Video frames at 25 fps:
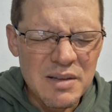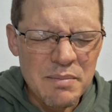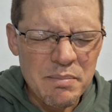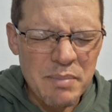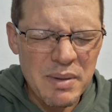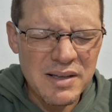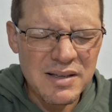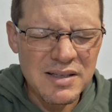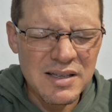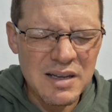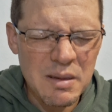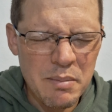
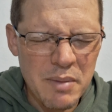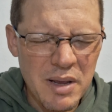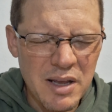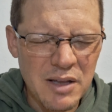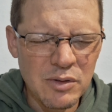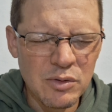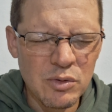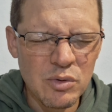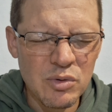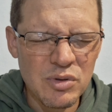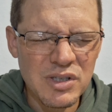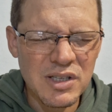
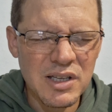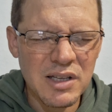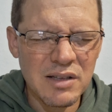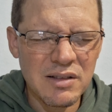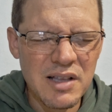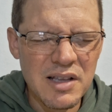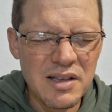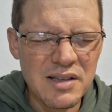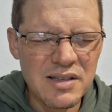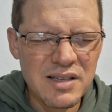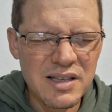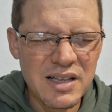pensamentos que
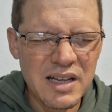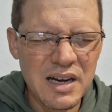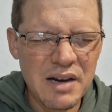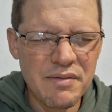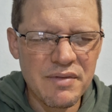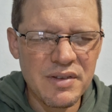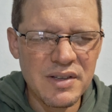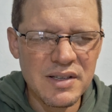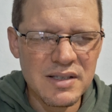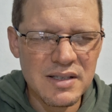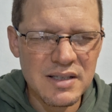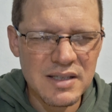têm
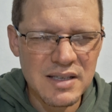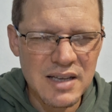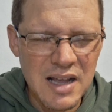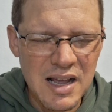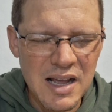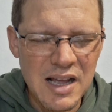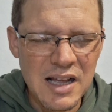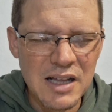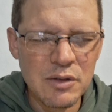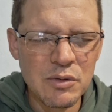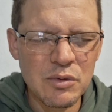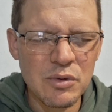
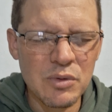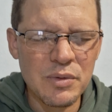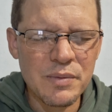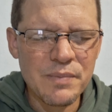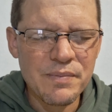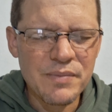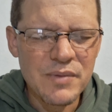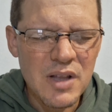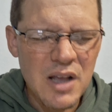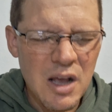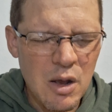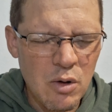escravizado
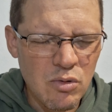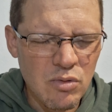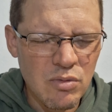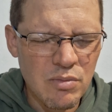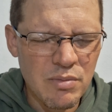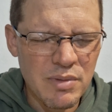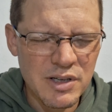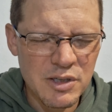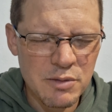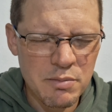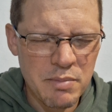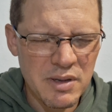
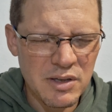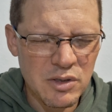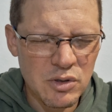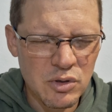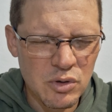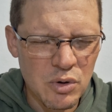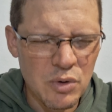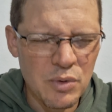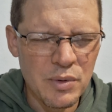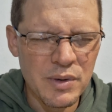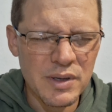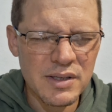algumas
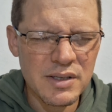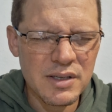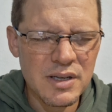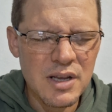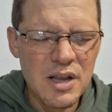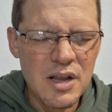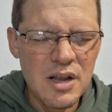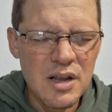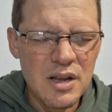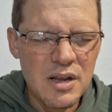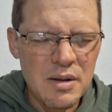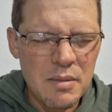
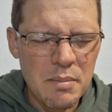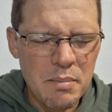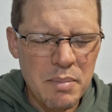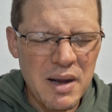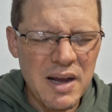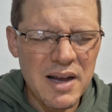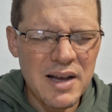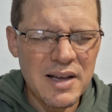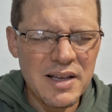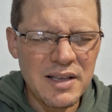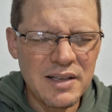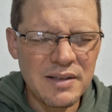pessoas.
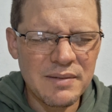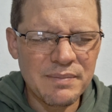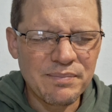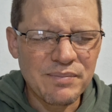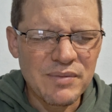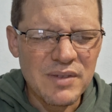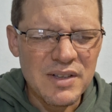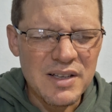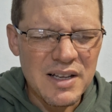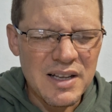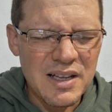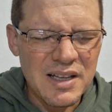Pai,
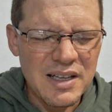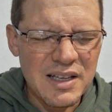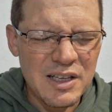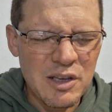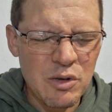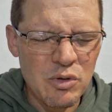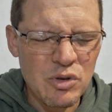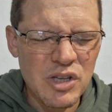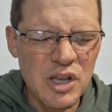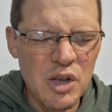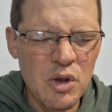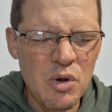
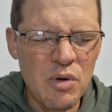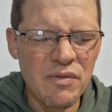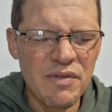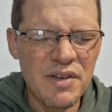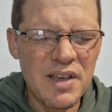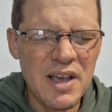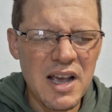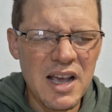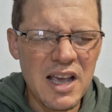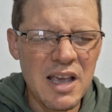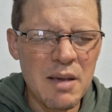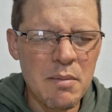que o Senhor
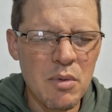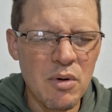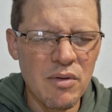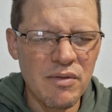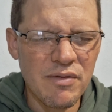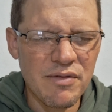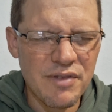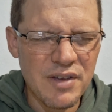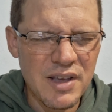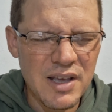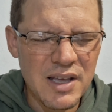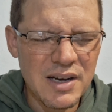venha
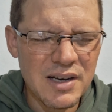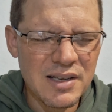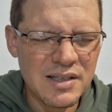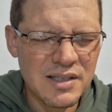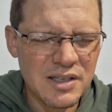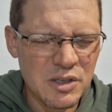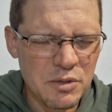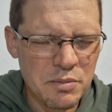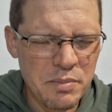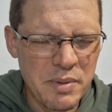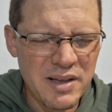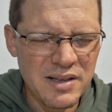remover
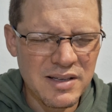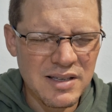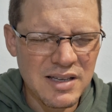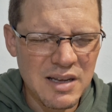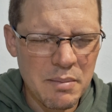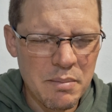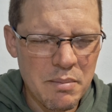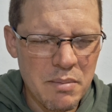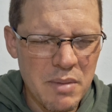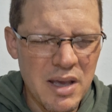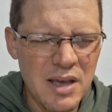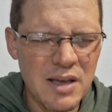esses
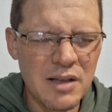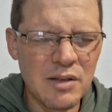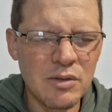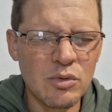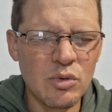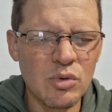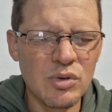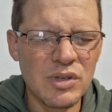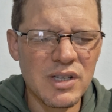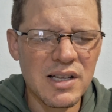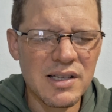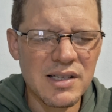
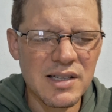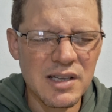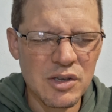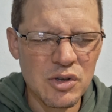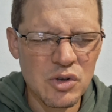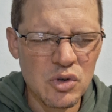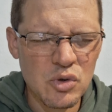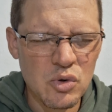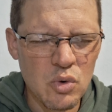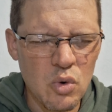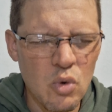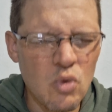pensamentos,
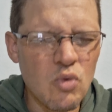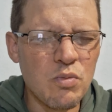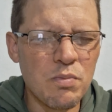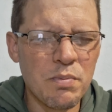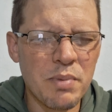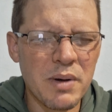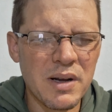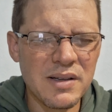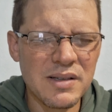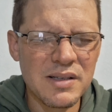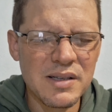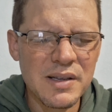essas
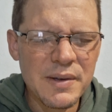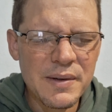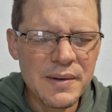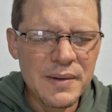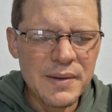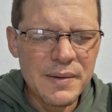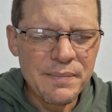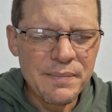culpas